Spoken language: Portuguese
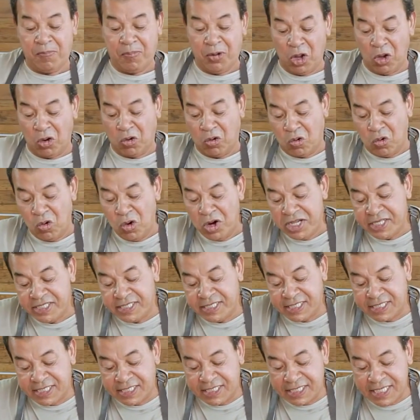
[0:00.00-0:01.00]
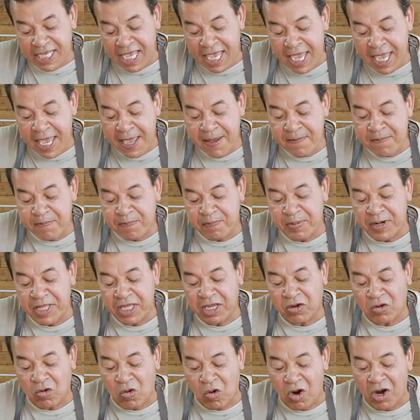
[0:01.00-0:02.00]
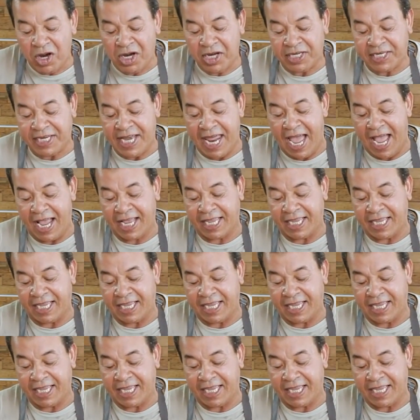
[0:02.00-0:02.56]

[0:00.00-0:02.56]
procure sempre cortar a